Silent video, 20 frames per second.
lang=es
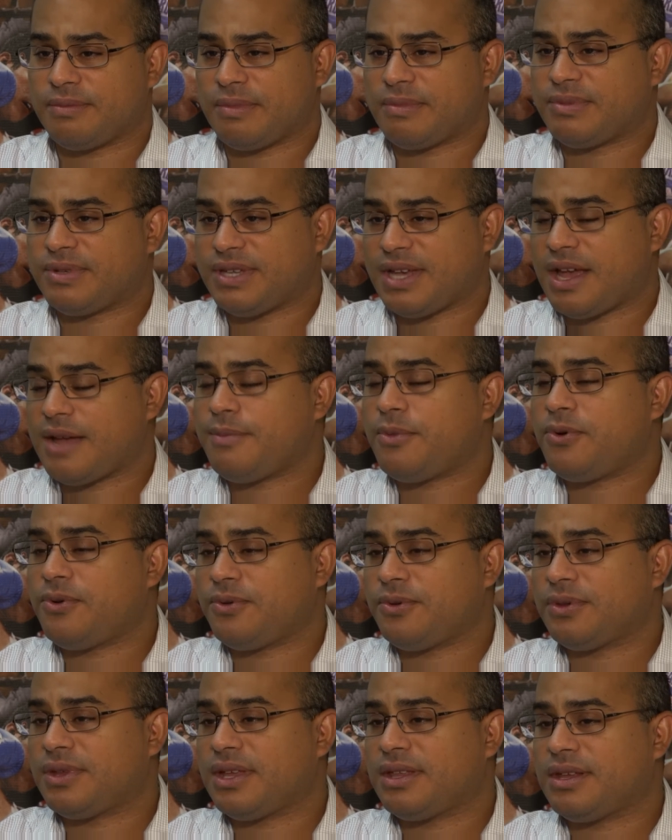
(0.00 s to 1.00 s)
si hay
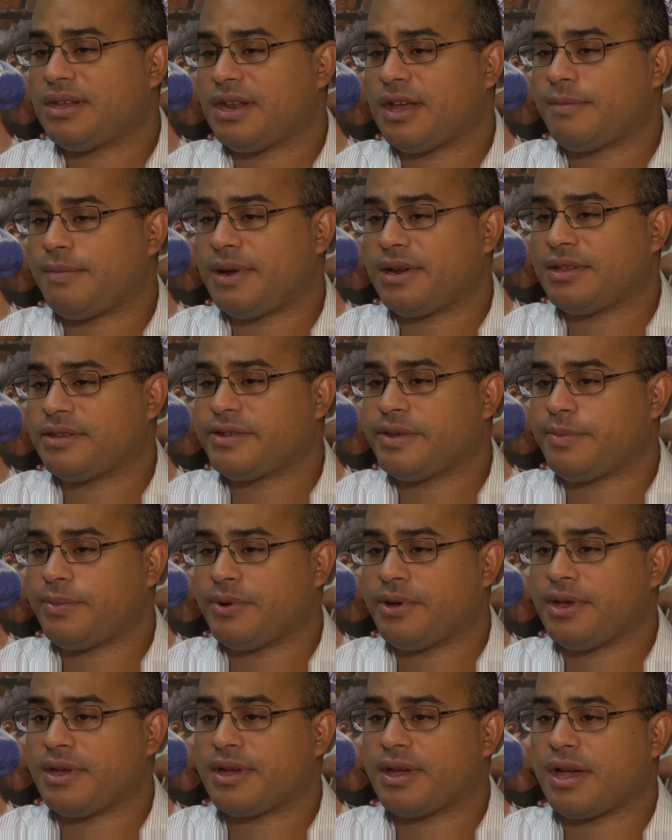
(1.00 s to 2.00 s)
voluntad de las partes se
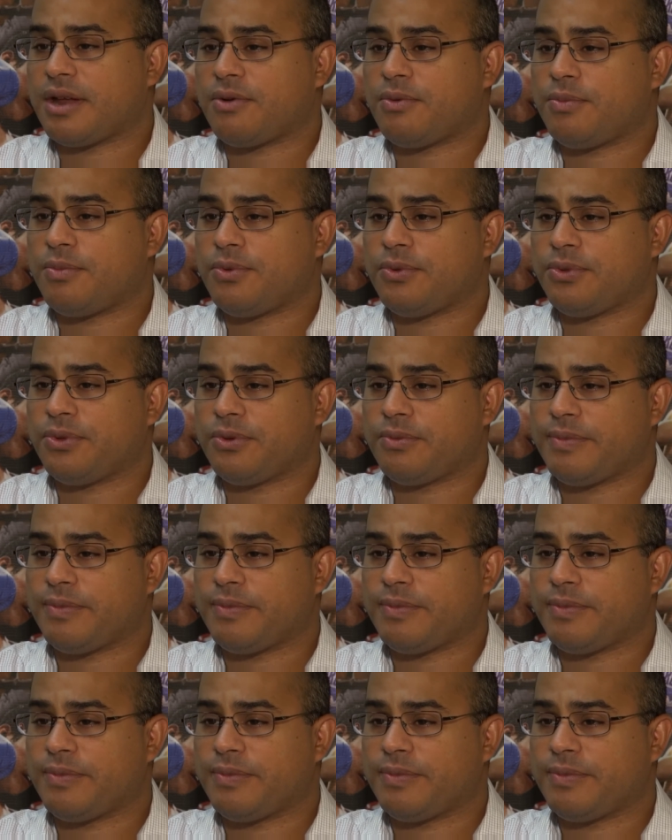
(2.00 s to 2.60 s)
puede llegar a un punto